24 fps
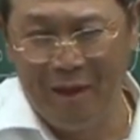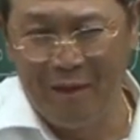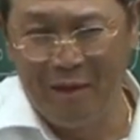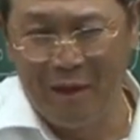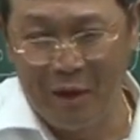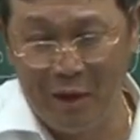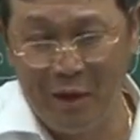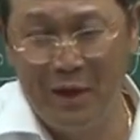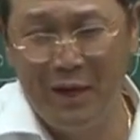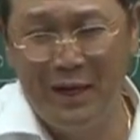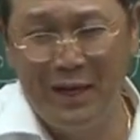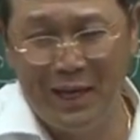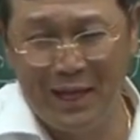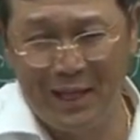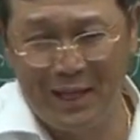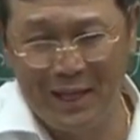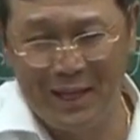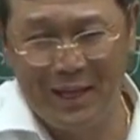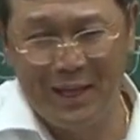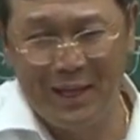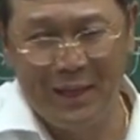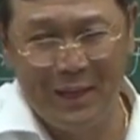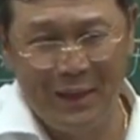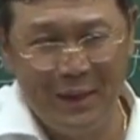그런
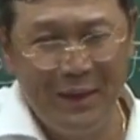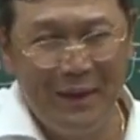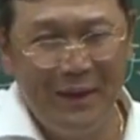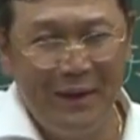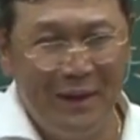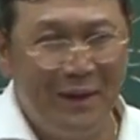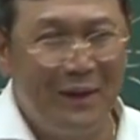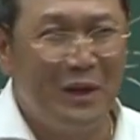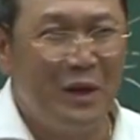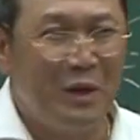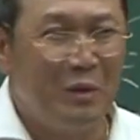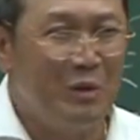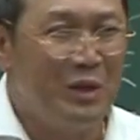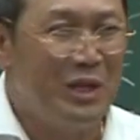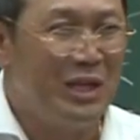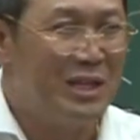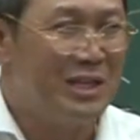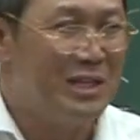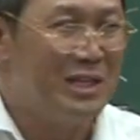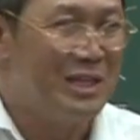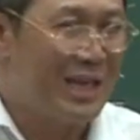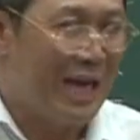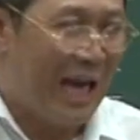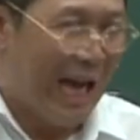것들이 여러분이
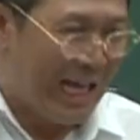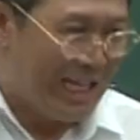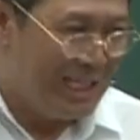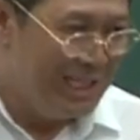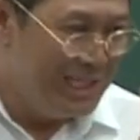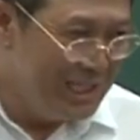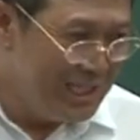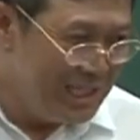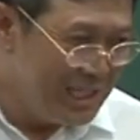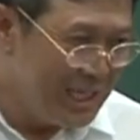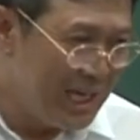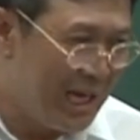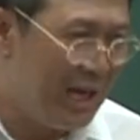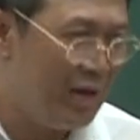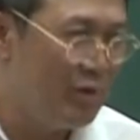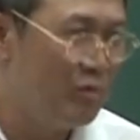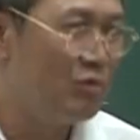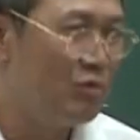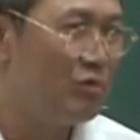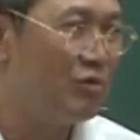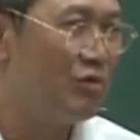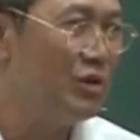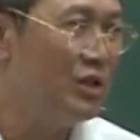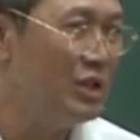그
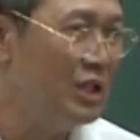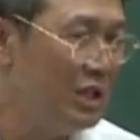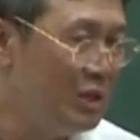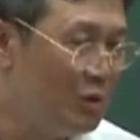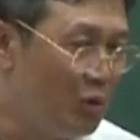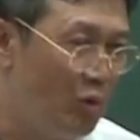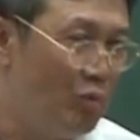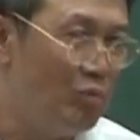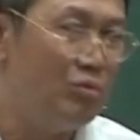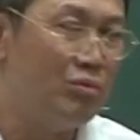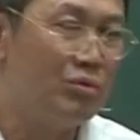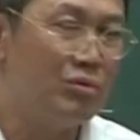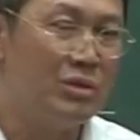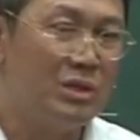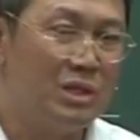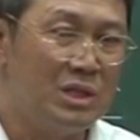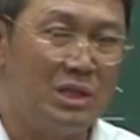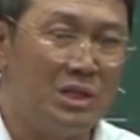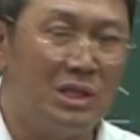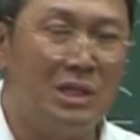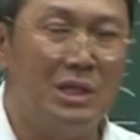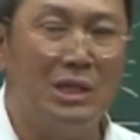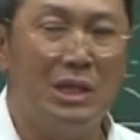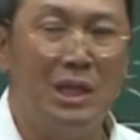간지학으로 이 공부를
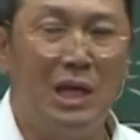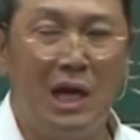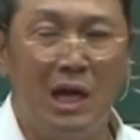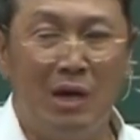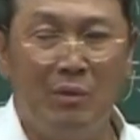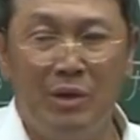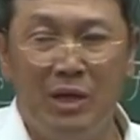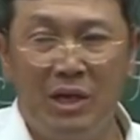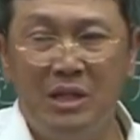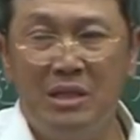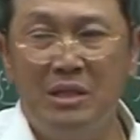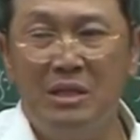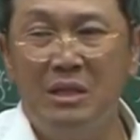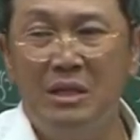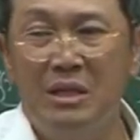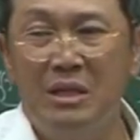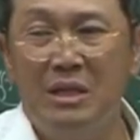정리하면,